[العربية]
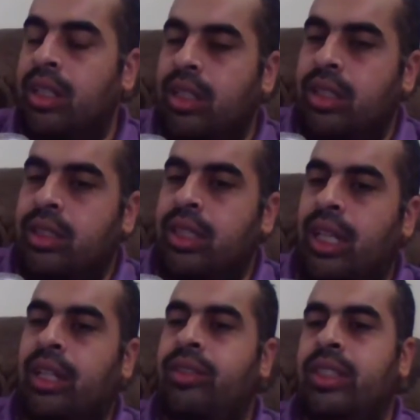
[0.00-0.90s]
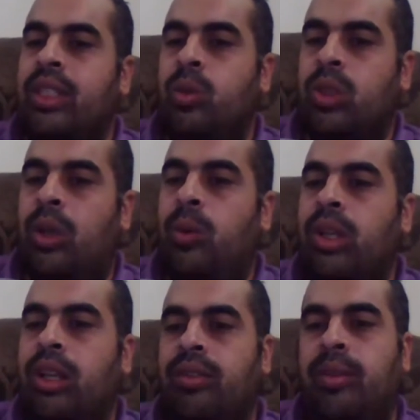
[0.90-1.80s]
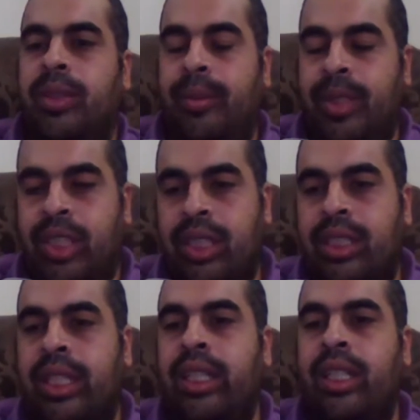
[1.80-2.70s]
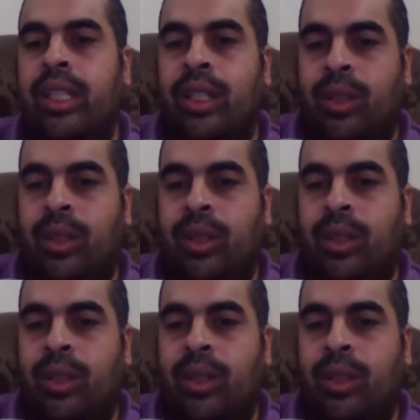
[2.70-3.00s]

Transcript: آه، تيجي حاجه في ايديك وتعورك فما تعملش كده تاني